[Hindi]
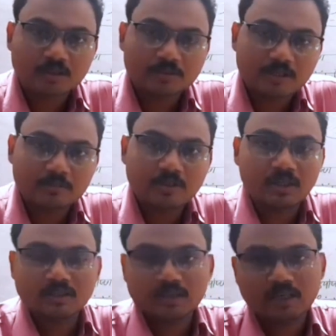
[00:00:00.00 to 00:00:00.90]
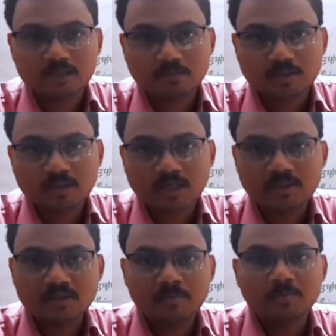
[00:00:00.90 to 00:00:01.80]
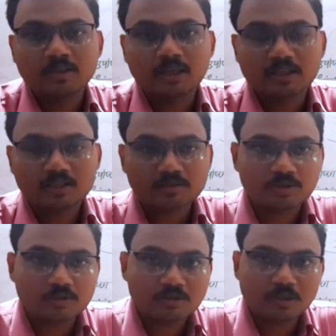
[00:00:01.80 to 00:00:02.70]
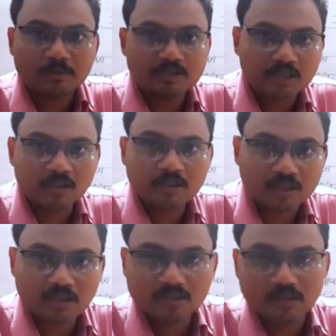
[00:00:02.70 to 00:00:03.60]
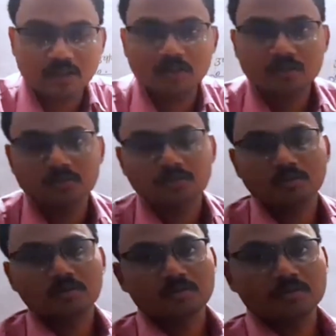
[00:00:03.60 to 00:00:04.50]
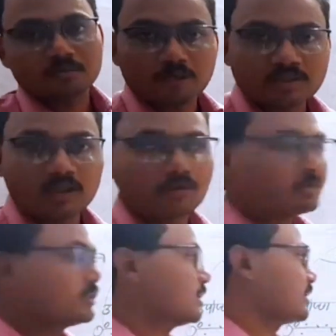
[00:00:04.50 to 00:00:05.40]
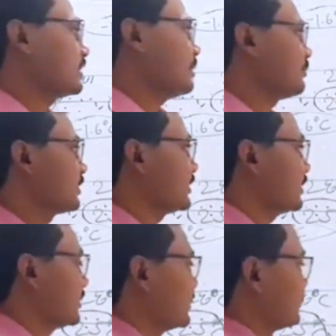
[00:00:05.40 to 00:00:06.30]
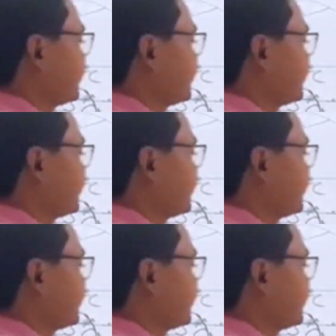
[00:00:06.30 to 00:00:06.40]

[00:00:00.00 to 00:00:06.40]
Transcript: और जब ये मीठा जल जाके महासागरीय जल में मिल जाएगा तो ये चूंकि अपेक्षाकृत ठंडा जल है महासागरों के जल का तापमान गिरा